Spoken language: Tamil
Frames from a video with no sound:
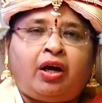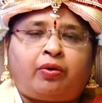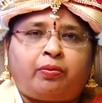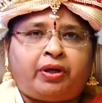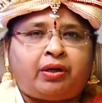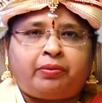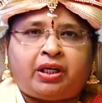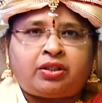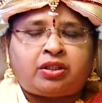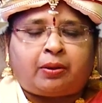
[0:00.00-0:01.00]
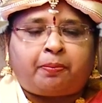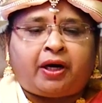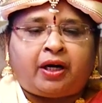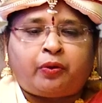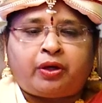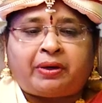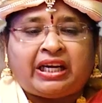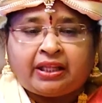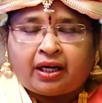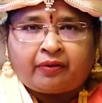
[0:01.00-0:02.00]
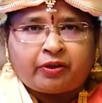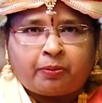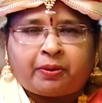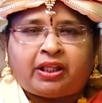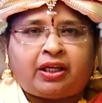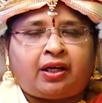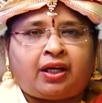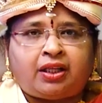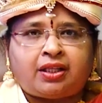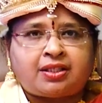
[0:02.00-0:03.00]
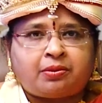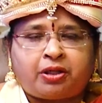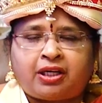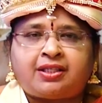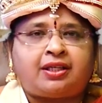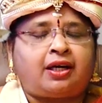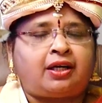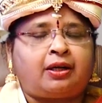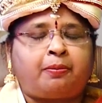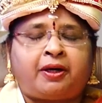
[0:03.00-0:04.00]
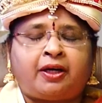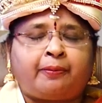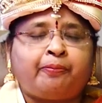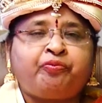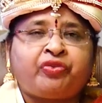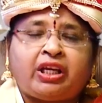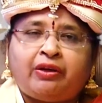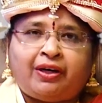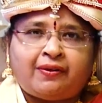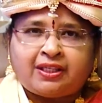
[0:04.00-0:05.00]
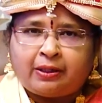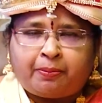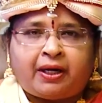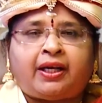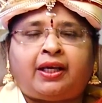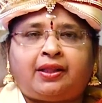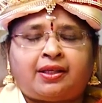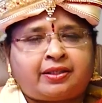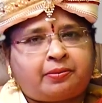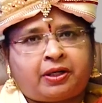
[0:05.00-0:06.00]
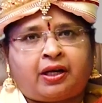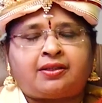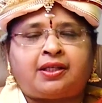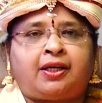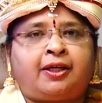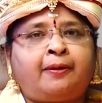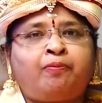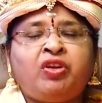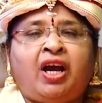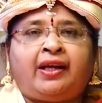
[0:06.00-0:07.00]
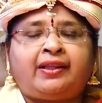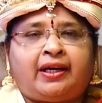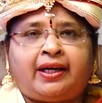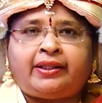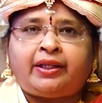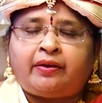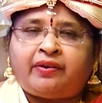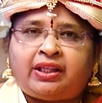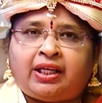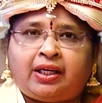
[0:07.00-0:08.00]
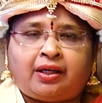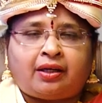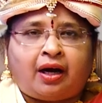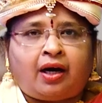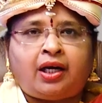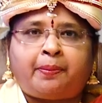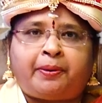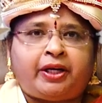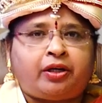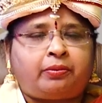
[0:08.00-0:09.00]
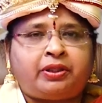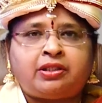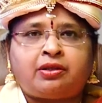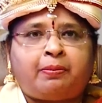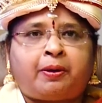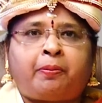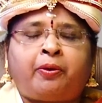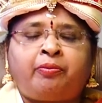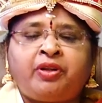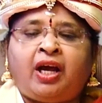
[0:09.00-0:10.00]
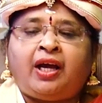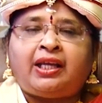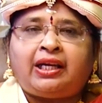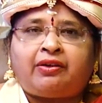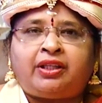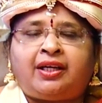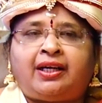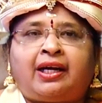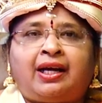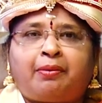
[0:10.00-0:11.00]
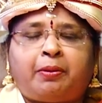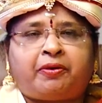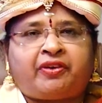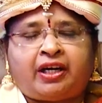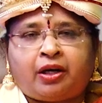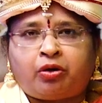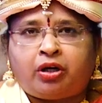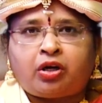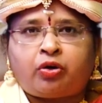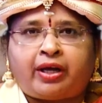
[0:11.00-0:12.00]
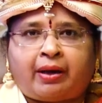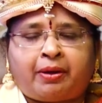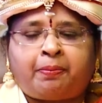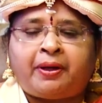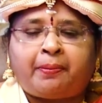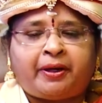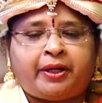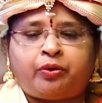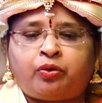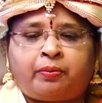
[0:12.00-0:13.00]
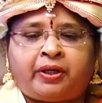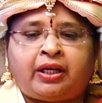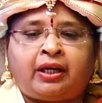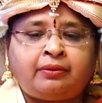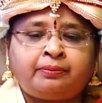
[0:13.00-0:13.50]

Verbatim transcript: ரொம்ப மிகச்சிறப்பான ஒரு மனிதராக வந்து பார்த்திங்கன்னா இந்த சிம்மராசிக்காரங்க இருப்பாங்க இவ்வளவு சிறப்பான இந்த சிம்மராசிக்கு இந்த ரெண்டாயிரத்தி இருபத்தி நாலு எப்படி இருக்கும் அப்படின்னு சொல்லி பார்ப்போம் இதில் வந்து கிரக அமைப்பு வருட கொள்கையோட அமைப்பு எப்படி இருக்கும் அப்படின்னா